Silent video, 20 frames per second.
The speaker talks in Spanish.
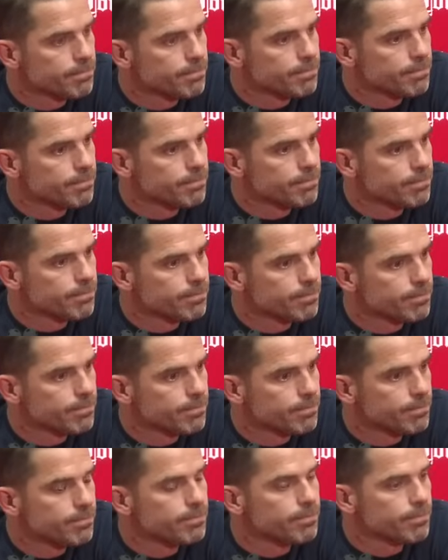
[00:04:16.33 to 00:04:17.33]
muy
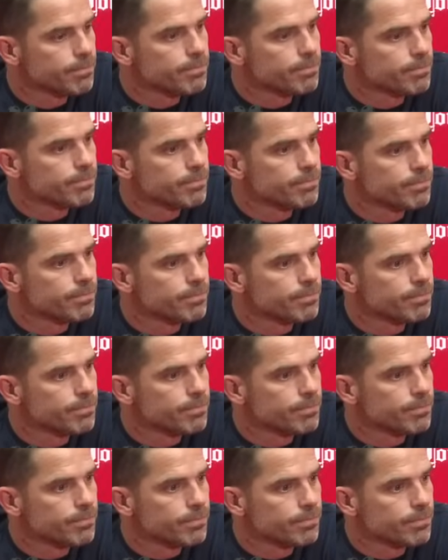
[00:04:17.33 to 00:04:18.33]
positivos, incluso de
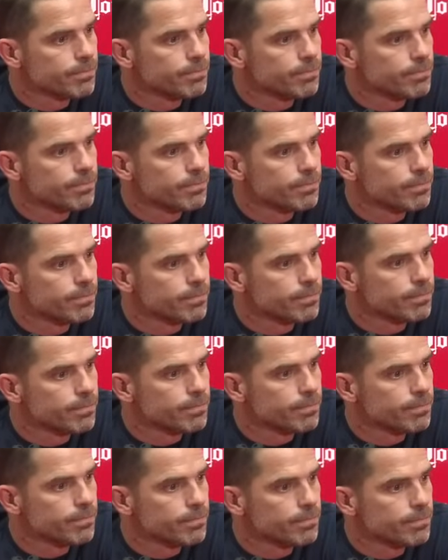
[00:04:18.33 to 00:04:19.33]
minutos, muchos
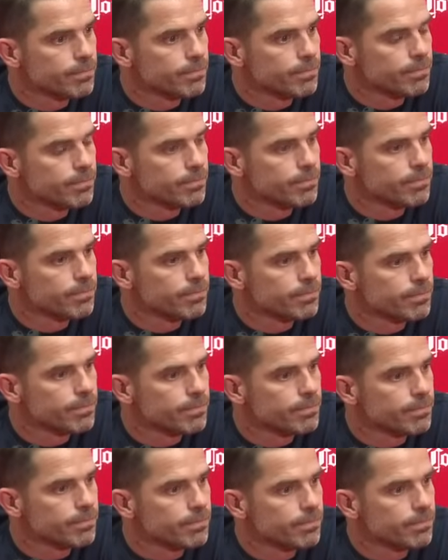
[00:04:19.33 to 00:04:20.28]
ya sin recibir gol.